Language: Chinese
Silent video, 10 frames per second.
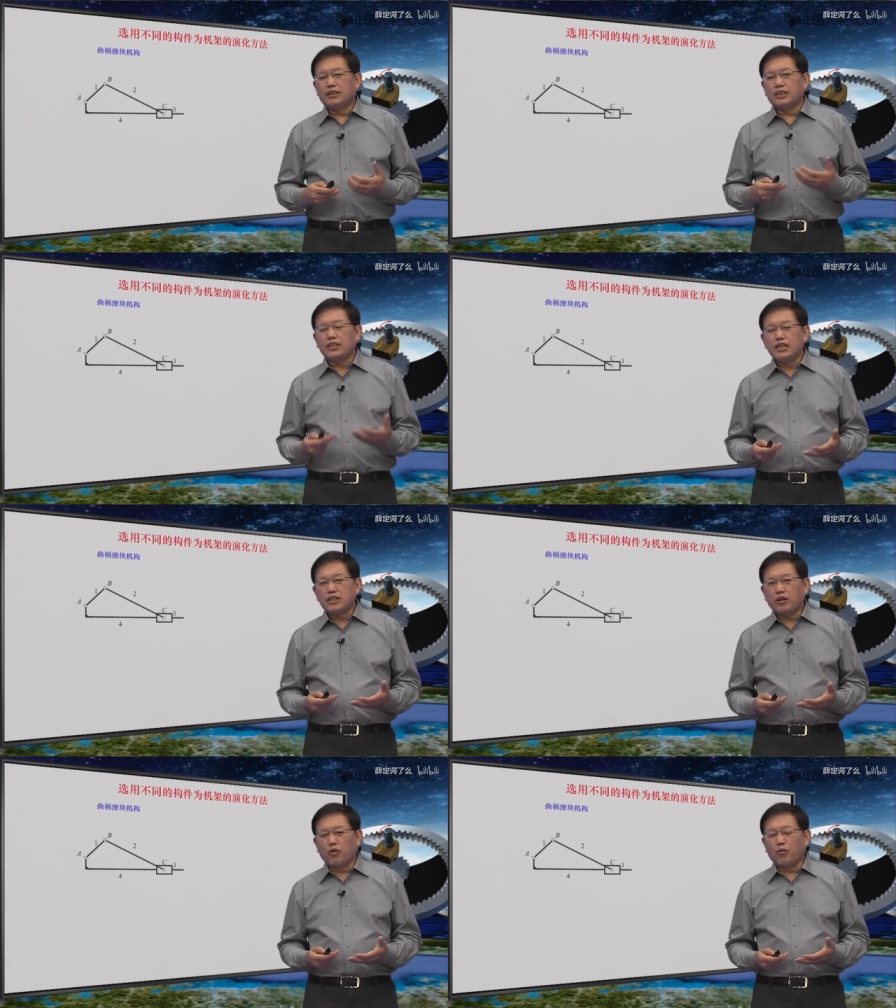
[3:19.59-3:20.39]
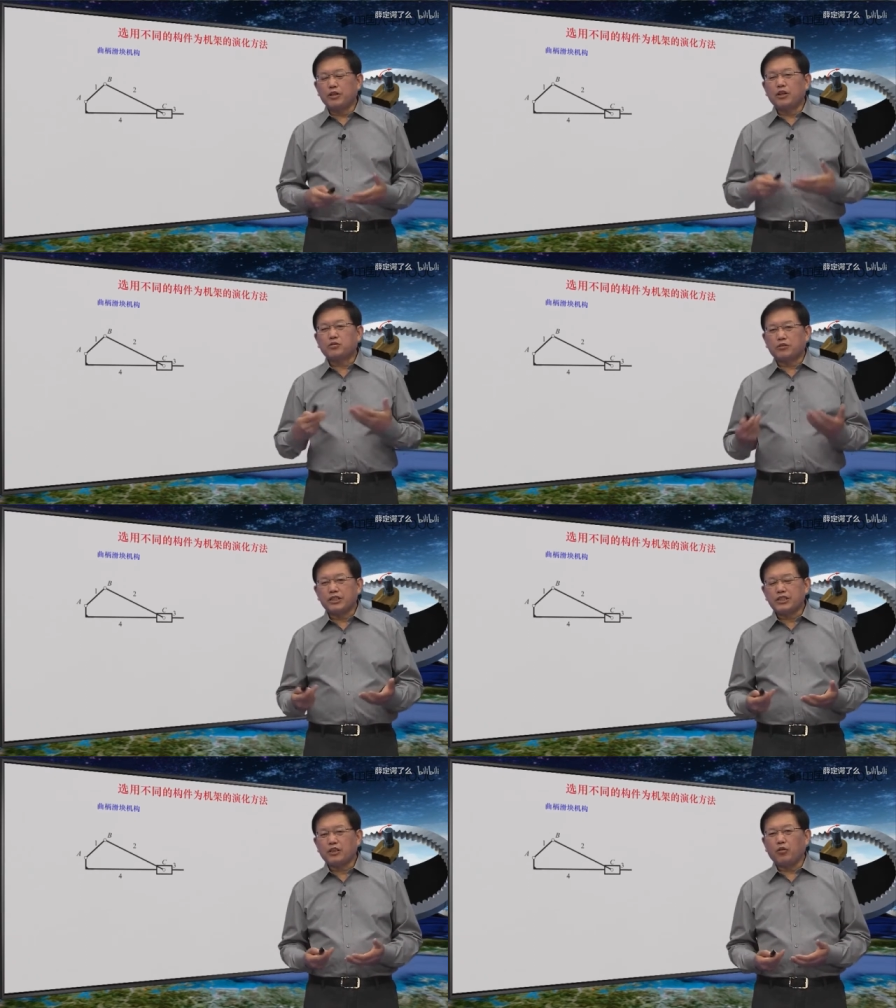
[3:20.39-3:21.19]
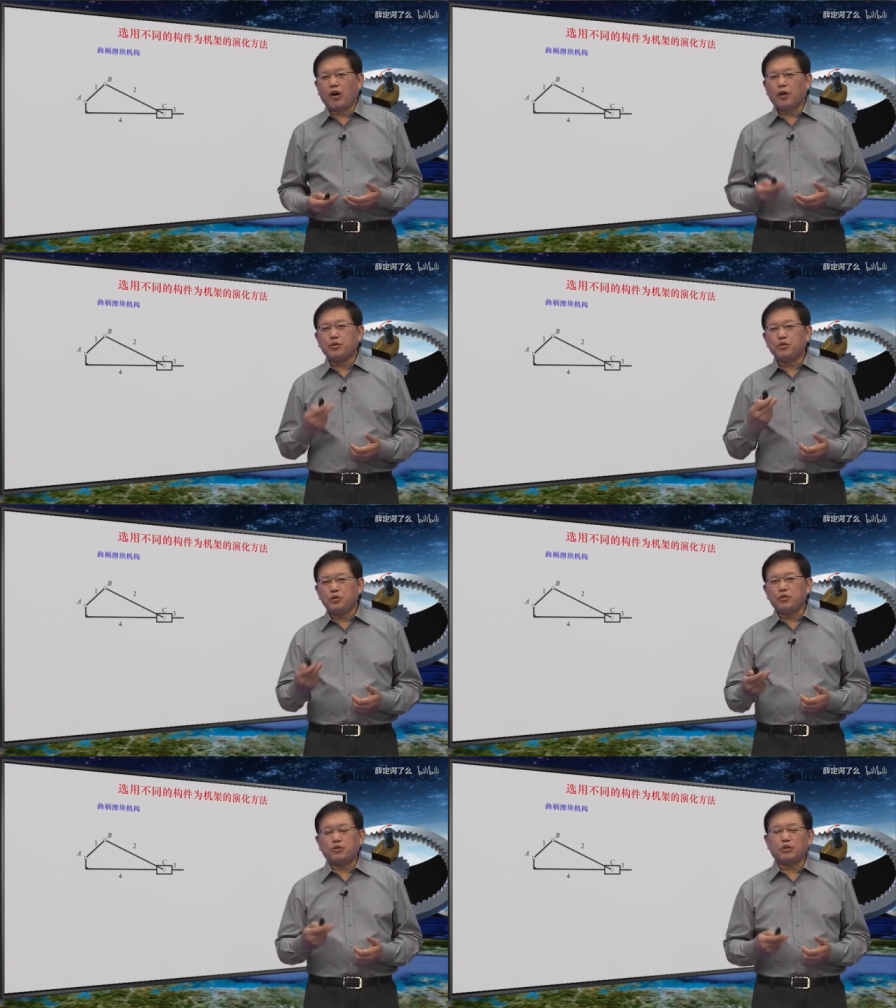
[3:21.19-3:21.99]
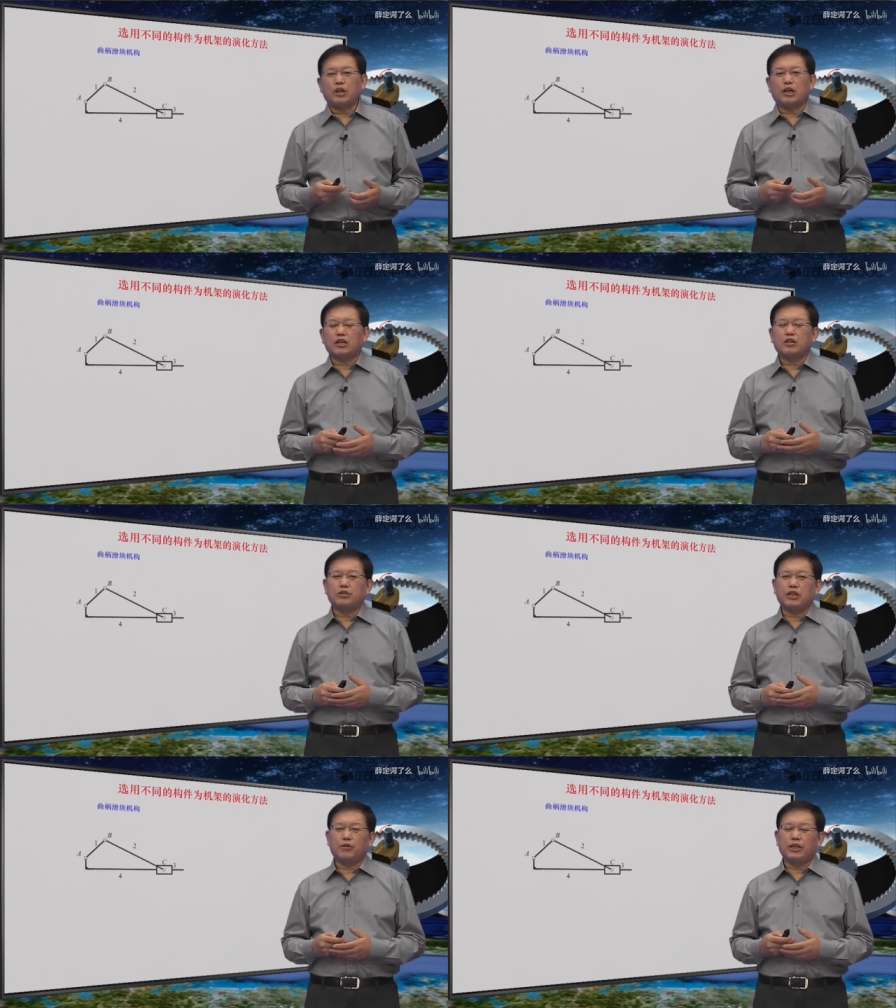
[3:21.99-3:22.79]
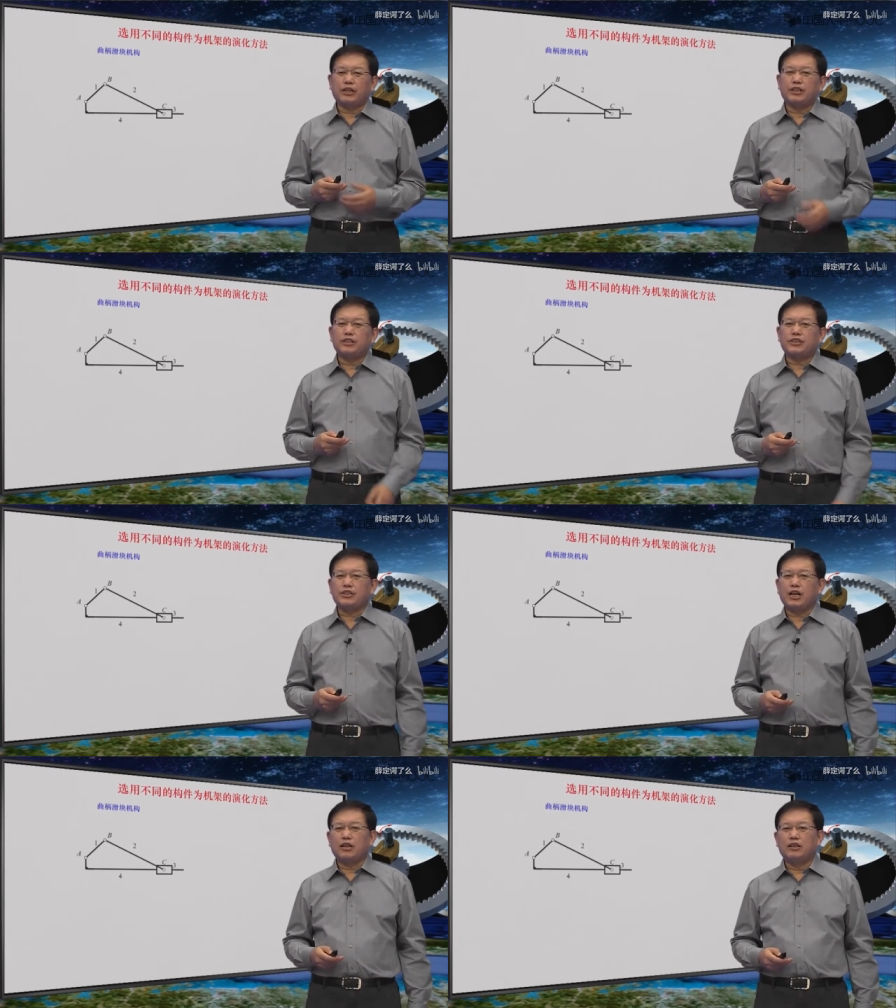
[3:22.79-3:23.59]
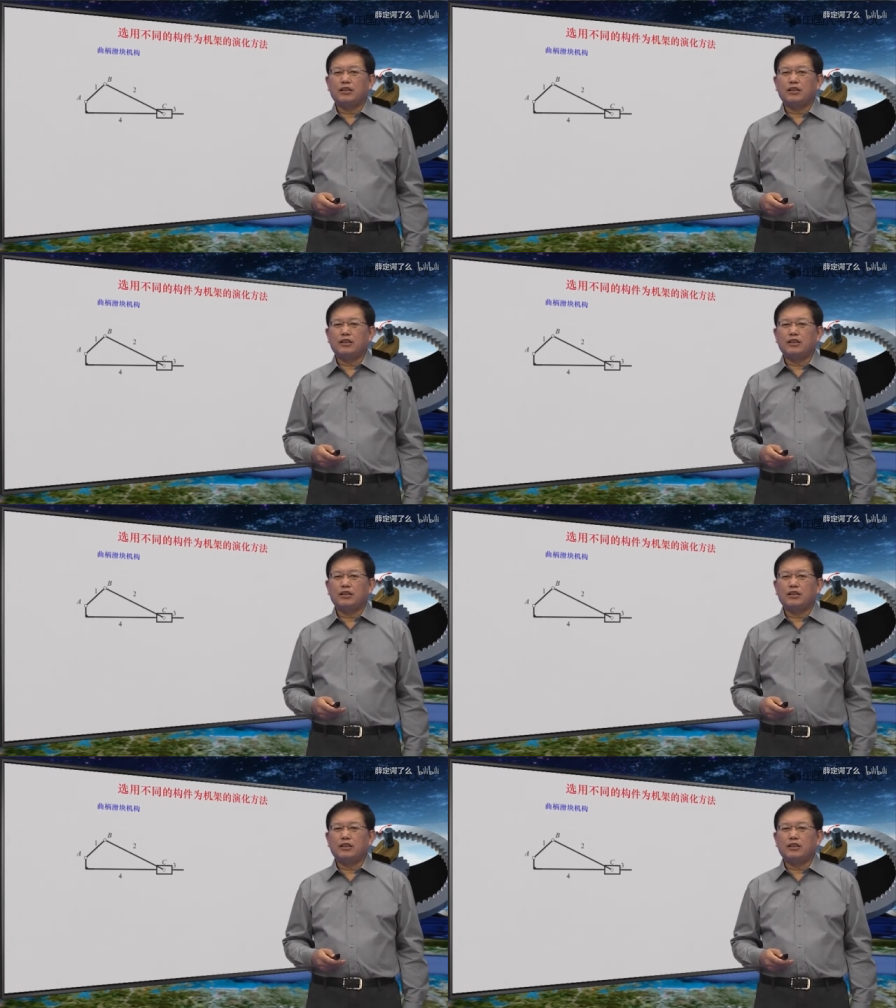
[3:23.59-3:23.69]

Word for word: 那这时候我们要组成机构哈，必须取一个构件为基架。